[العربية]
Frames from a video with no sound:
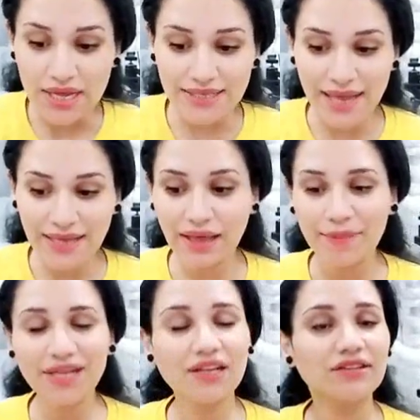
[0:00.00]
زائد
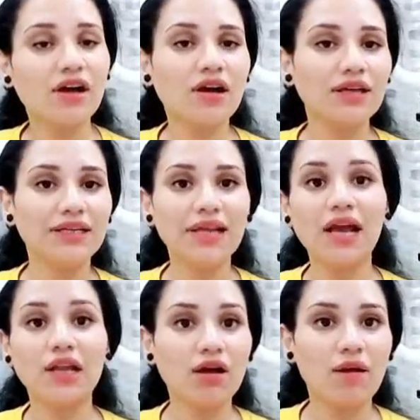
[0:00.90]
كمان الطاقه اللي ليها
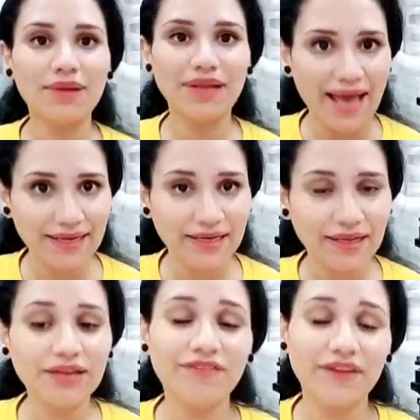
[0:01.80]
علاقه بالعقل
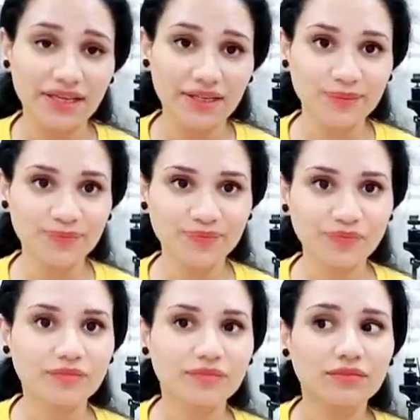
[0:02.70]
الفكره
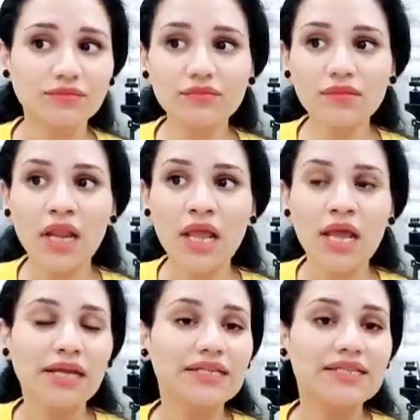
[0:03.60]

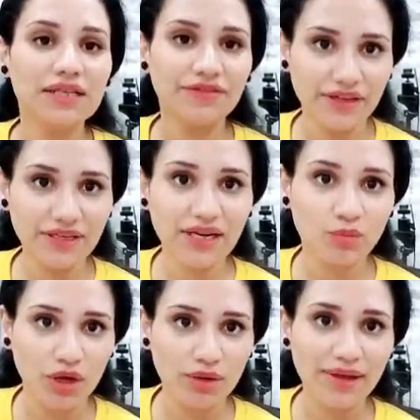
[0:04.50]
كتير فكرك
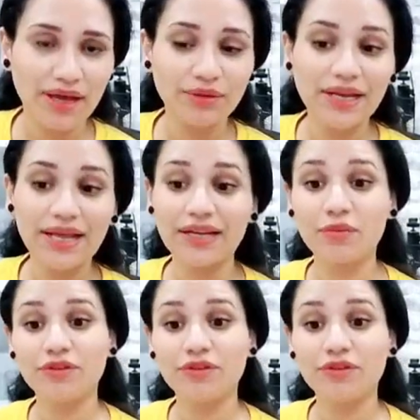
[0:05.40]
مهمه قوي لانك